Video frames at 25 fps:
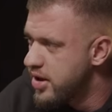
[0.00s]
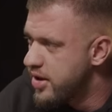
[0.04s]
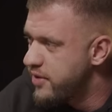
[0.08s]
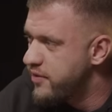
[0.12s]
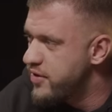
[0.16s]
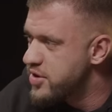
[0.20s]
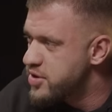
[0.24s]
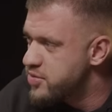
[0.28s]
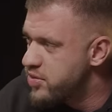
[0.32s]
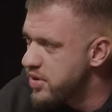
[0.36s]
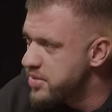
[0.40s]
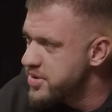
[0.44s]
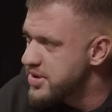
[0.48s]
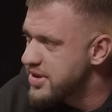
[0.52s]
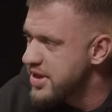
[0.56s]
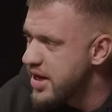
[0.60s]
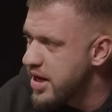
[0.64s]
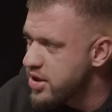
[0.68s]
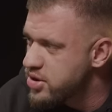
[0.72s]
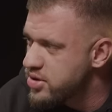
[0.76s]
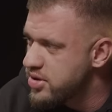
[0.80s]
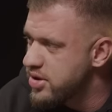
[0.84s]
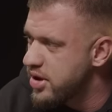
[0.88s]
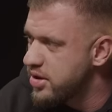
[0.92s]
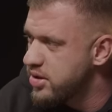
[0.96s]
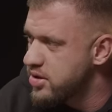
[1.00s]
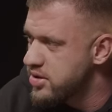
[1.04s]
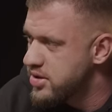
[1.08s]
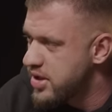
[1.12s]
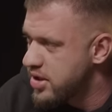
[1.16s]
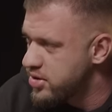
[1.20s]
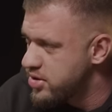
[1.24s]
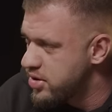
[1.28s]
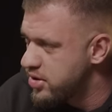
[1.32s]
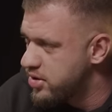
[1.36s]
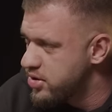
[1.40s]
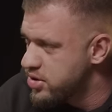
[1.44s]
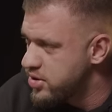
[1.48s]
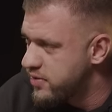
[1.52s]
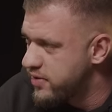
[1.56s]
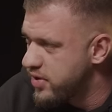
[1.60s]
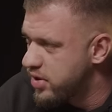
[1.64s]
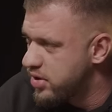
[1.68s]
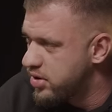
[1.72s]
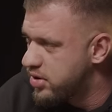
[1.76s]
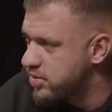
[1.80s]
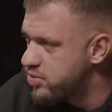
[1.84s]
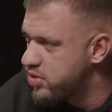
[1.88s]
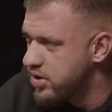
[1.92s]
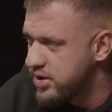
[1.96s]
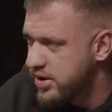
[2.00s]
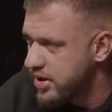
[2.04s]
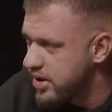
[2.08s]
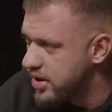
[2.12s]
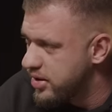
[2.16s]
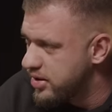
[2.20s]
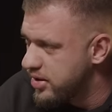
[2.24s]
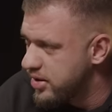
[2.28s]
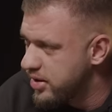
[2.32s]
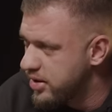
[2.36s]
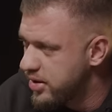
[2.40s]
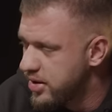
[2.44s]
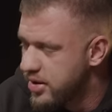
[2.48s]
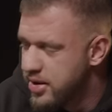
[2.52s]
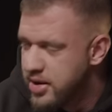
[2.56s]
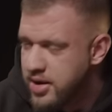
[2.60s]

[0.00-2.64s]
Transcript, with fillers: Więc byłem strasznie, o to strasznie niedożywiony. To była tragedia.